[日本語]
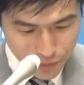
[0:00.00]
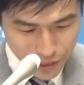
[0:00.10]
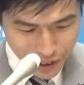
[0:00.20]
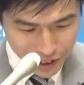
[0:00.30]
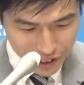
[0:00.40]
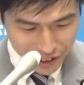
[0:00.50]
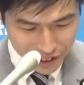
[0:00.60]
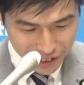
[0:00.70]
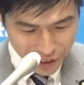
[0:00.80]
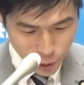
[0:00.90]

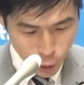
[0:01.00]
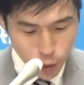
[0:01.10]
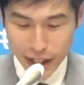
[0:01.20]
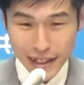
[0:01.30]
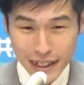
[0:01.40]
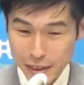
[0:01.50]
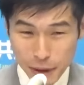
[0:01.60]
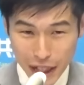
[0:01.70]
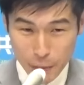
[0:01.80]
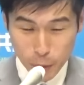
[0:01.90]
えー公開になじ
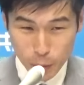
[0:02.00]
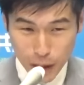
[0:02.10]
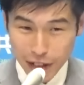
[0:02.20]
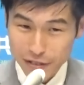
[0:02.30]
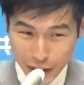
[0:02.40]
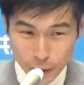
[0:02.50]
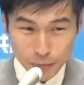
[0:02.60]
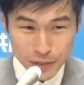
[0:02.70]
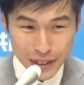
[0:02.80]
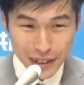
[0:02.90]
まないものもあるんだと、
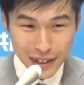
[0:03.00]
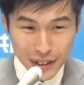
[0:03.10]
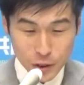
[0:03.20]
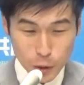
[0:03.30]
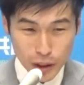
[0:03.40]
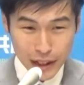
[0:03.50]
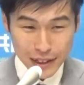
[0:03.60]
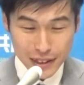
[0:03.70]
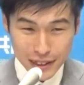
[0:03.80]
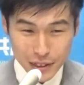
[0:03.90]
公開
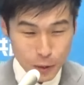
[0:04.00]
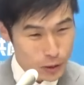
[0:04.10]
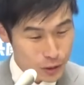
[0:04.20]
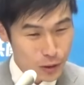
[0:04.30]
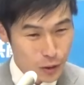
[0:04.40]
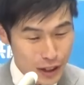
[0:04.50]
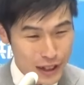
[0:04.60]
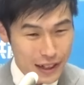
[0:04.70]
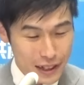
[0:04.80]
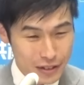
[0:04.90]
し、領収書を明
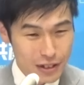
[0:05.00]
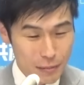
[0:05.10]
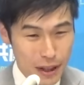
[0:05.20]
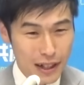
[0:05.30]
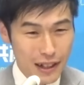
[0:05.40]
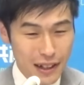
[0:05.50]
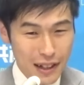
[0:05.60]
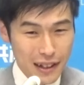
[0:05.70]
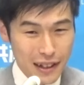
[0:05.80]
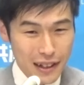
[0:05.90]
らかにすれば、
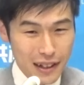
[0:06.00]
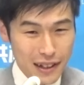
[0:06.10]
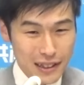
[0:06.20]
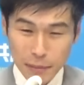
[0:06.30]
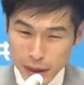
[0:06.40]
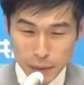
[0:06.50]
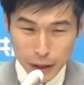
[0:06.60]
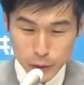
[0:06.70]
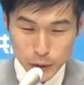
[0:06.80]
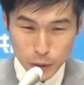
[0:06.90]
さまざま
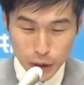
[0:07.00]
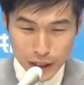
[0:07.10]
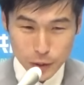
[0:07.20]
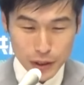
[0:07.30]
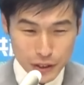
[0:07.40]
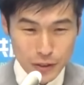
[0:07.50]
な不都合が生じる